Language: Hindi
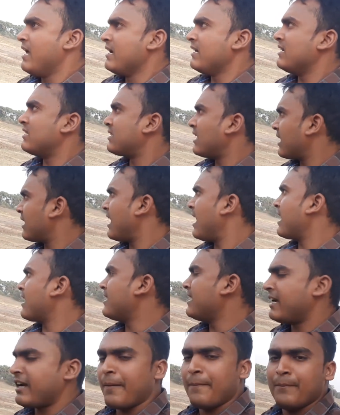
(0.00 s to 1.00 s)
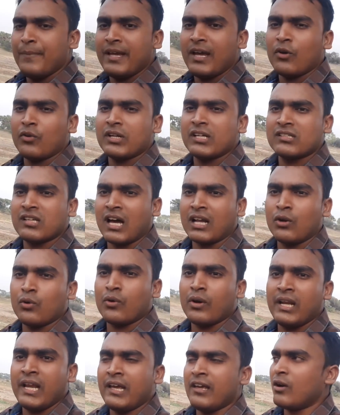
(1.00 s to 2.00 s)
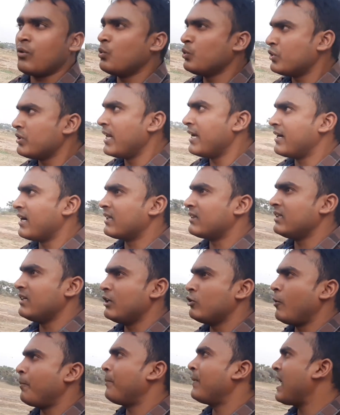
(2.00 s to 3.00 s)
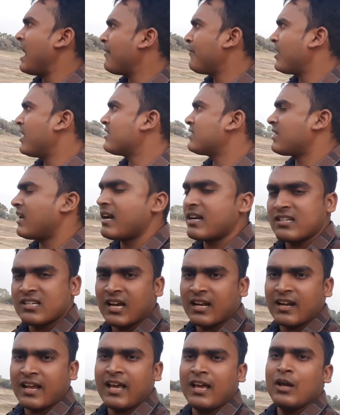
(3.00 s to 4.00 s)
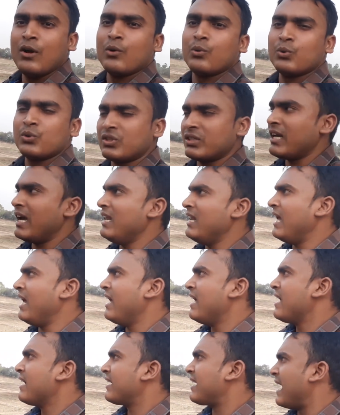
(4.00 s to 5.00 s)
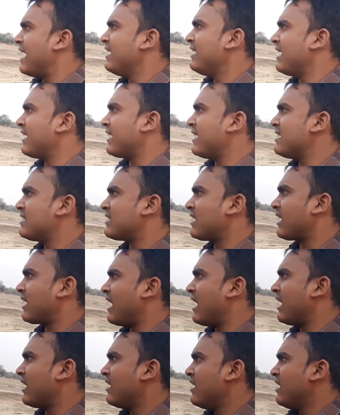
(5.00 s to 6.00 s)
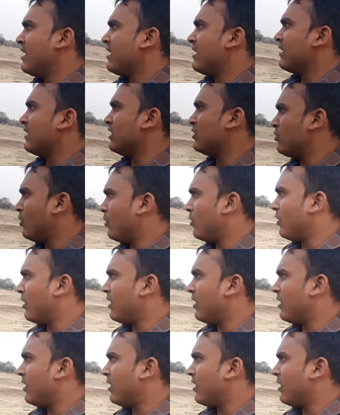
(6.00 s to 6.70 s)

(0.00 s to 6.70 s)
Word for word: कि सरकार निकम्मी और किसानों के लिए ये कुछ नहीं करती है जो पर्यावरण संरक्षण है उसके लिए कहीं ना कहीं सरकार कि जो